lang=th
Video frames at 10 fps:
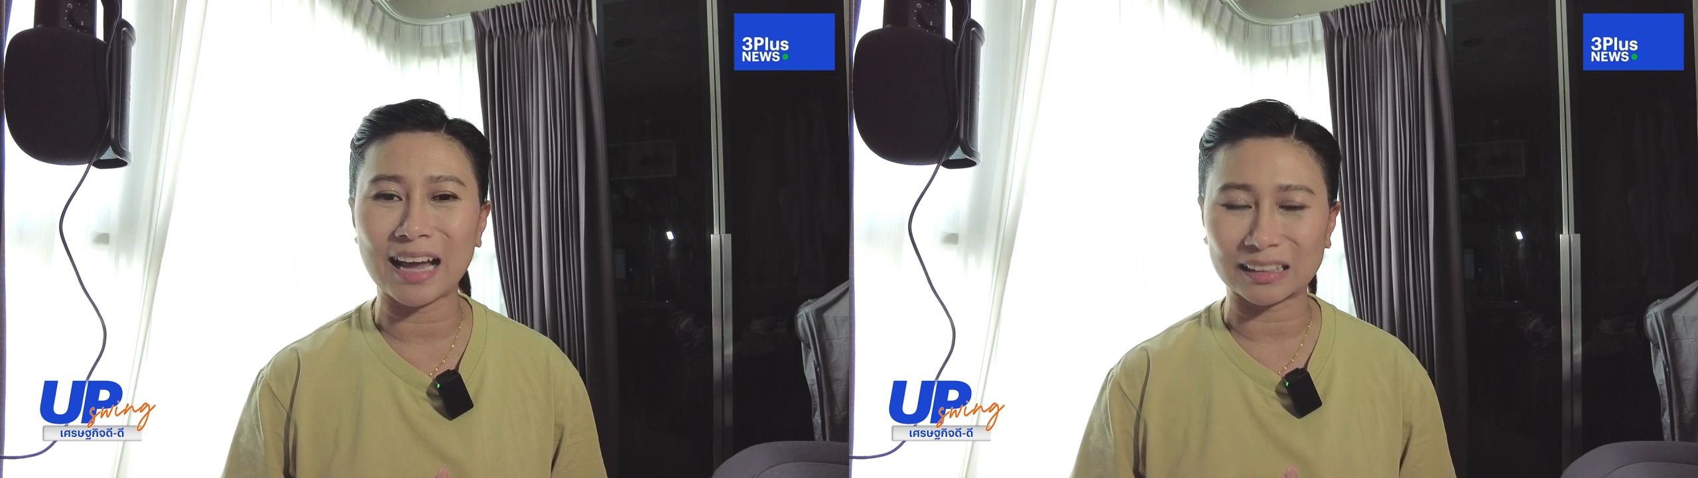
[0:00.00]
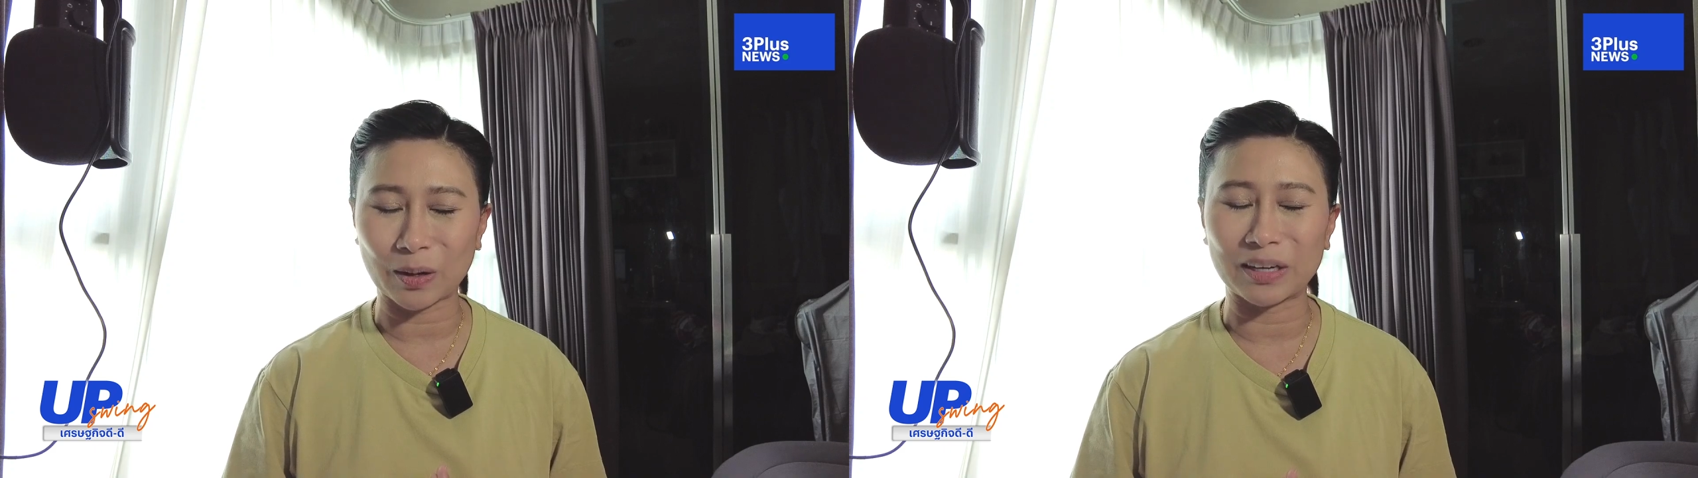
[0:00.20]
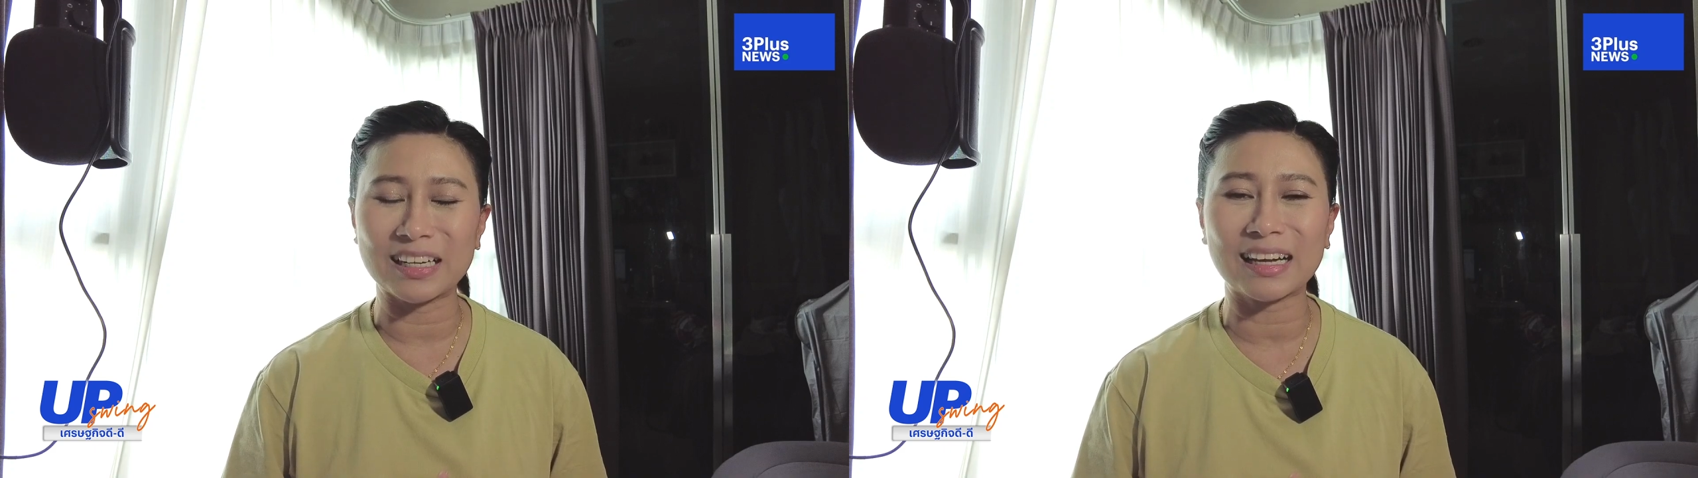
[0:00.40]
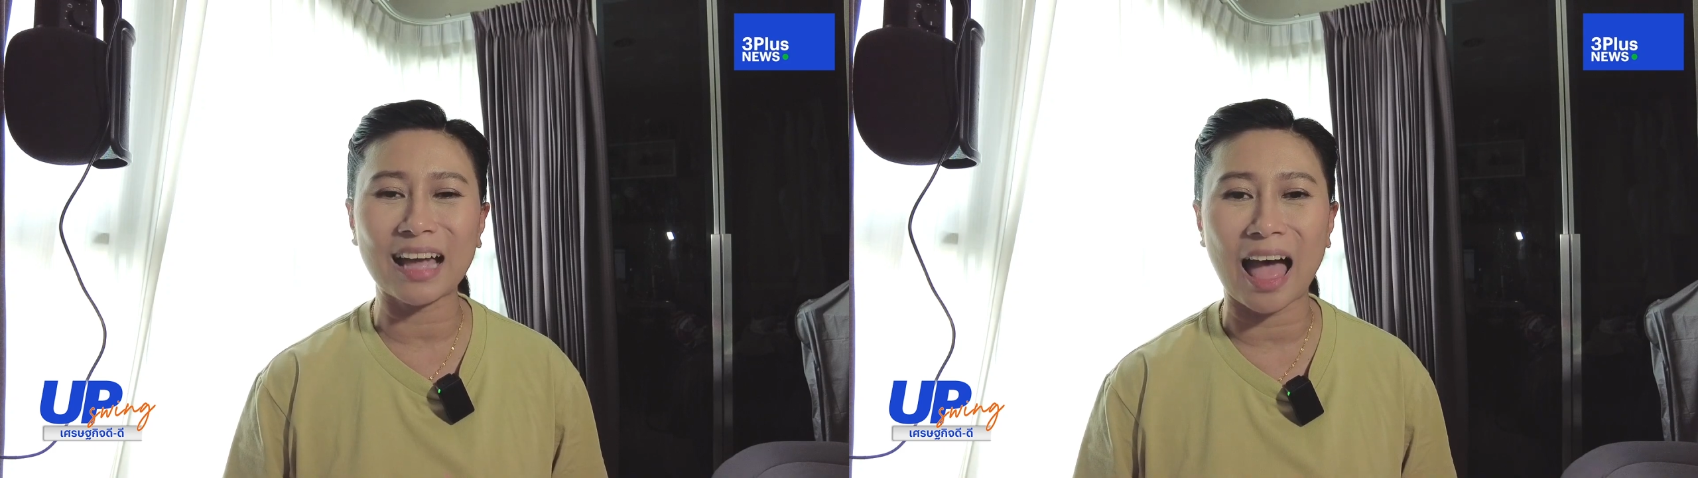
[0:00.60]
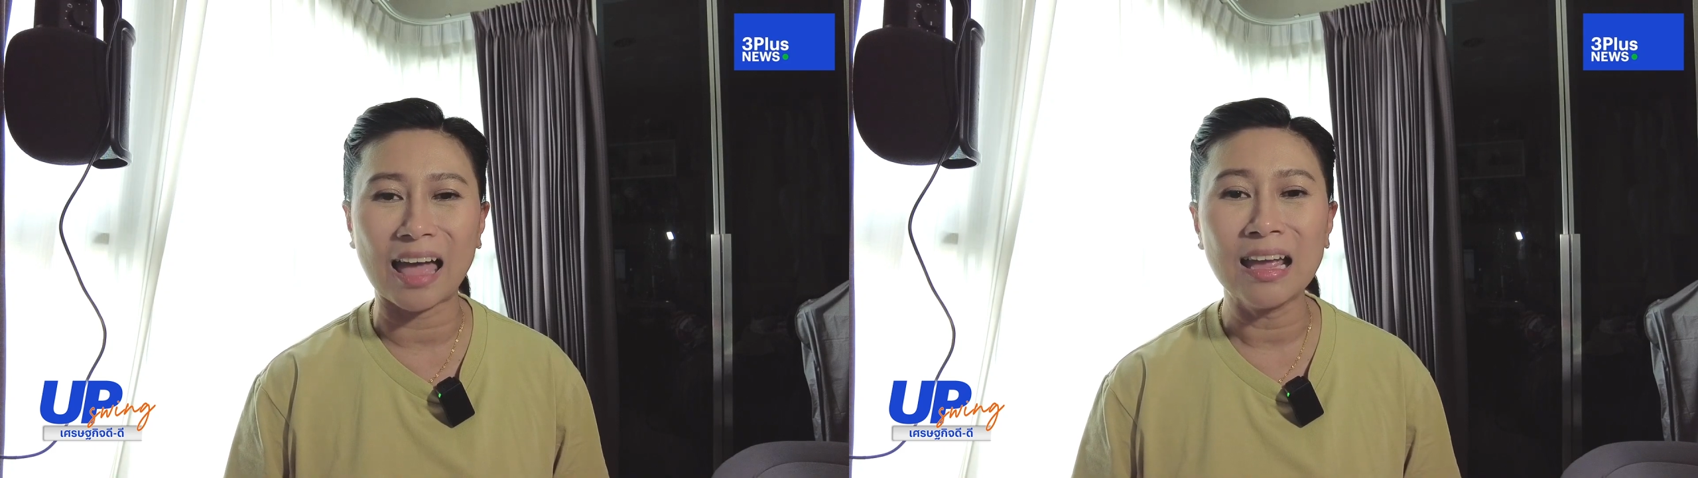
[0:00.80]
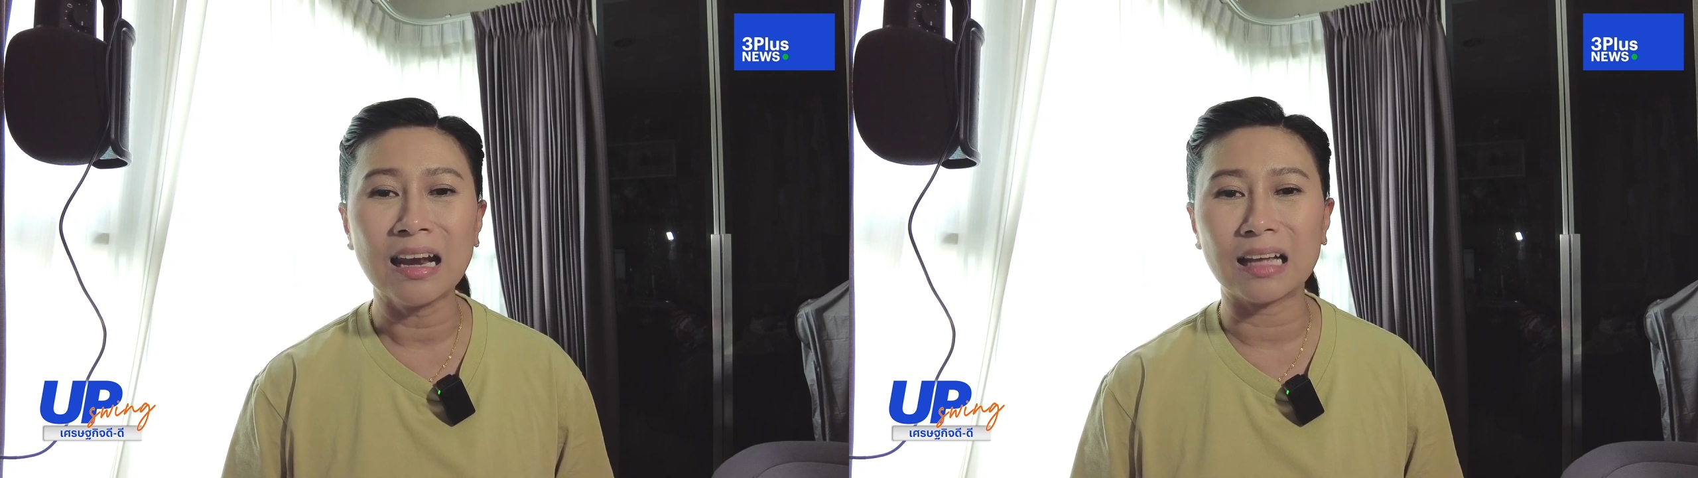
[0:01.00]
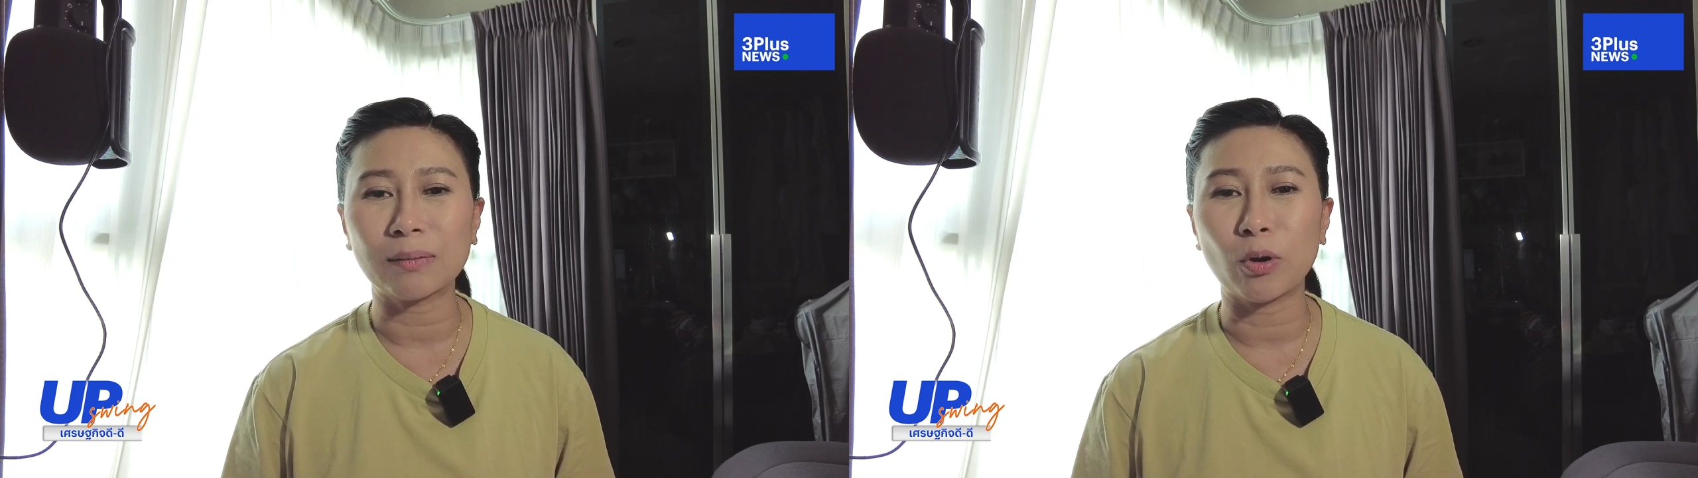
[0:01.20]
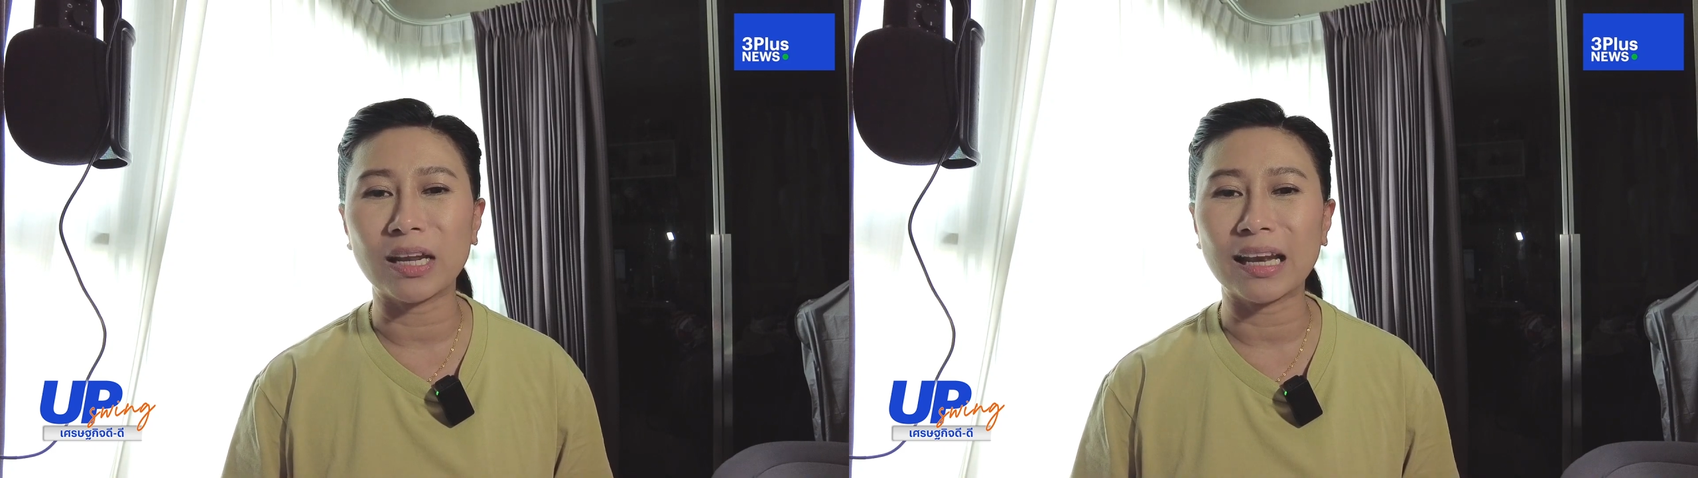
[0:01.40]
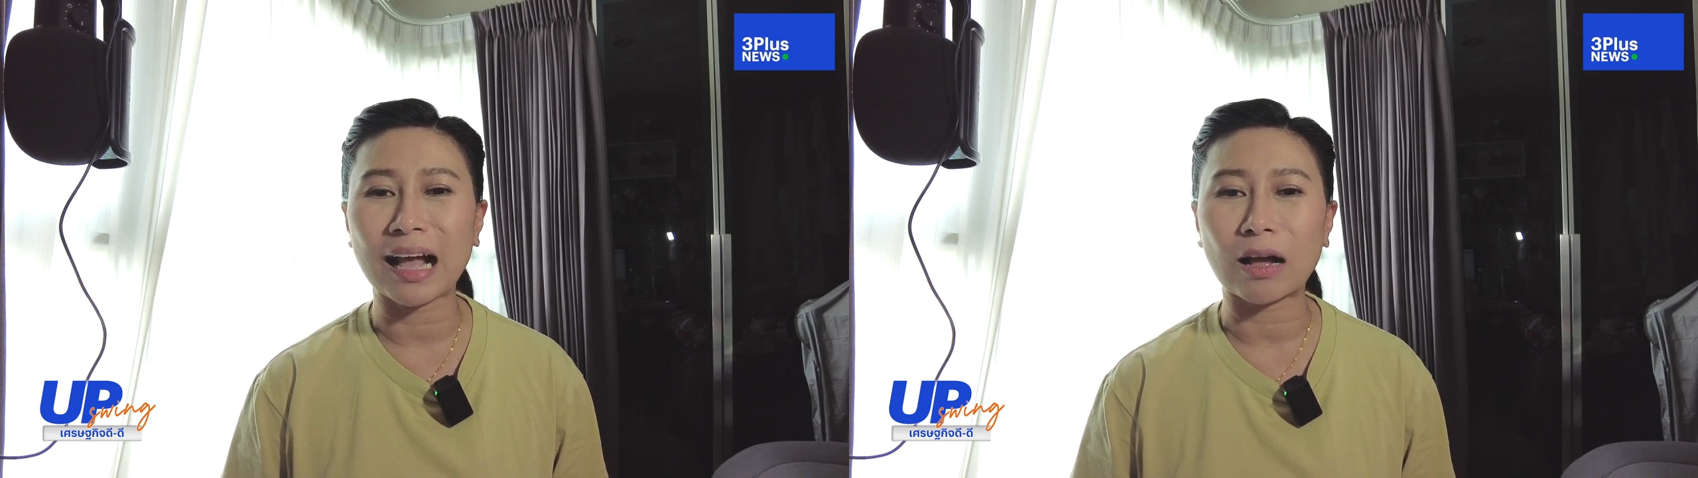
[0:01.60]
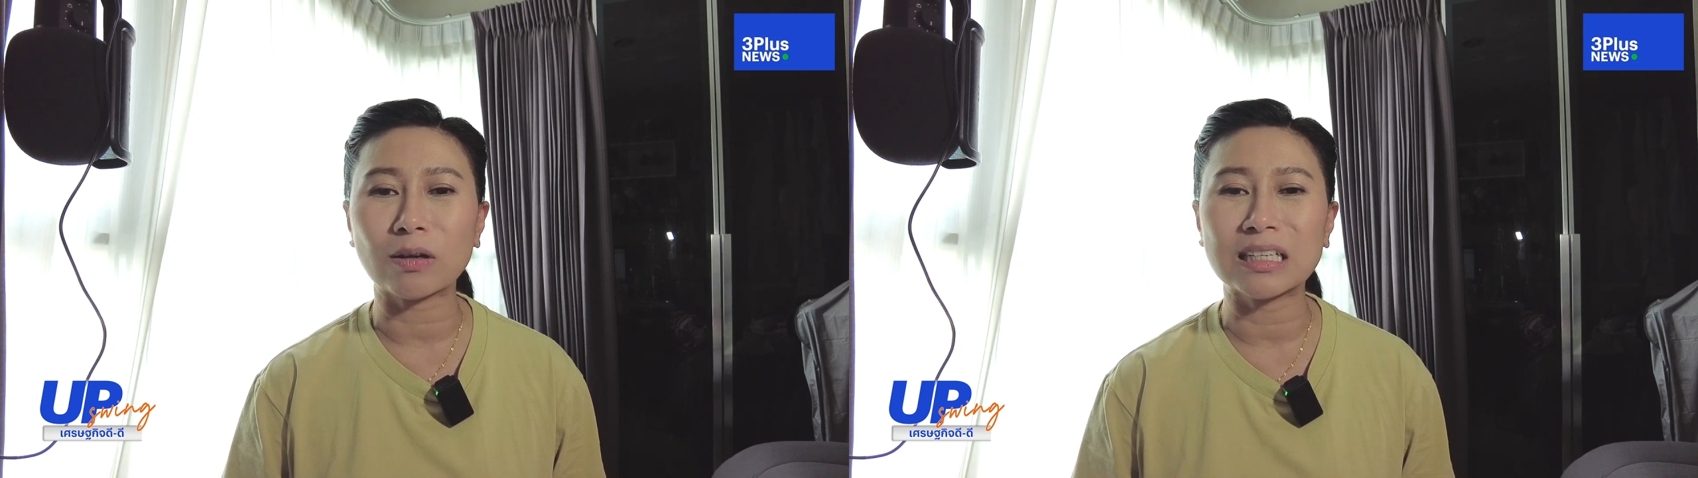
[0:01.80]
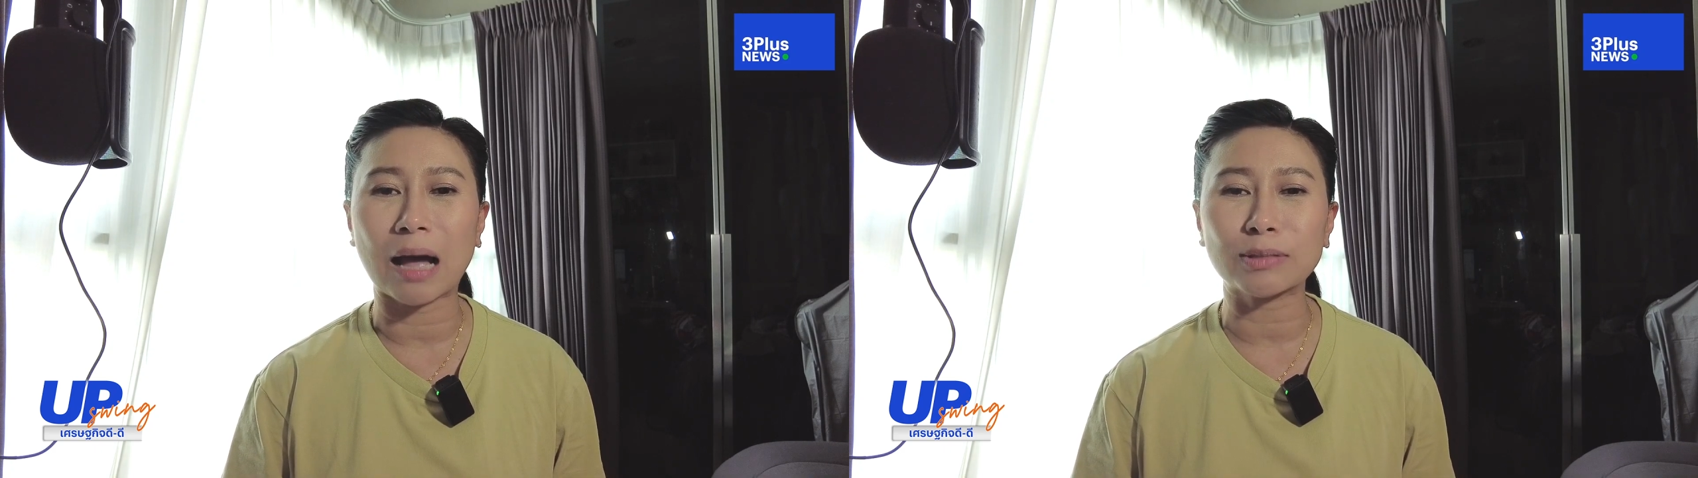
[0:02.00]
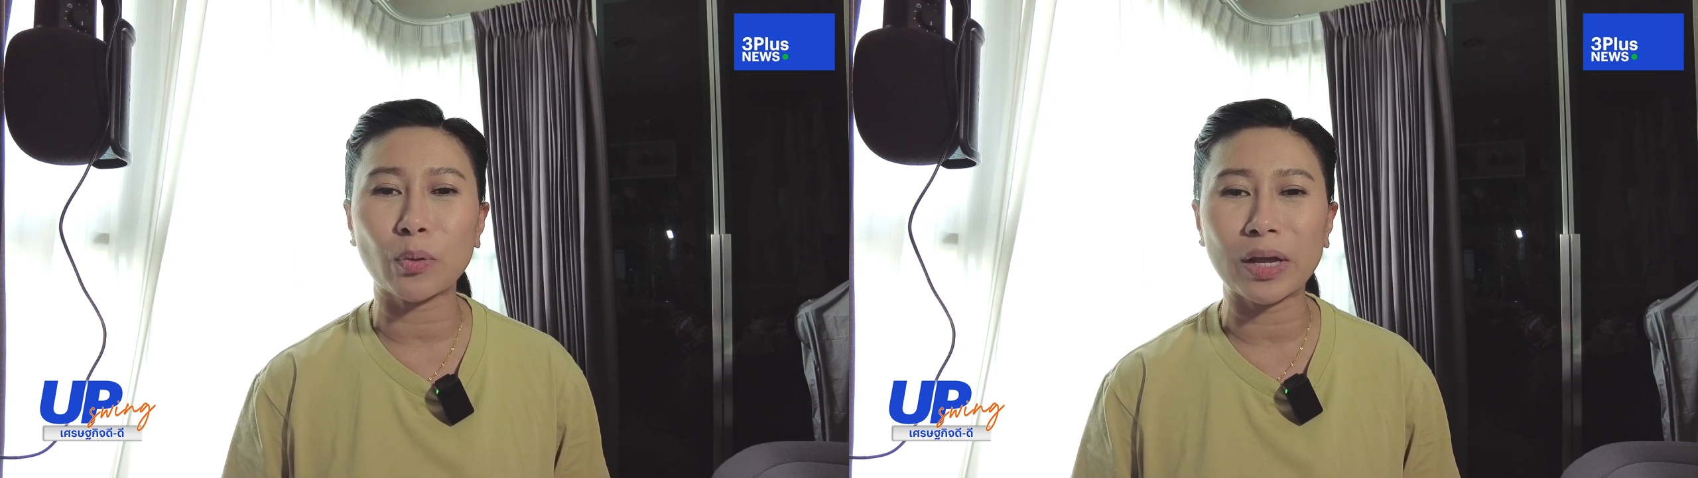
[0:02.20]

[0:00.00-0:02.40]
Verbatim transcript: อย่างต่อเนื่องค่ะ และทั้งหมดนี้นะคะก็คืออัพส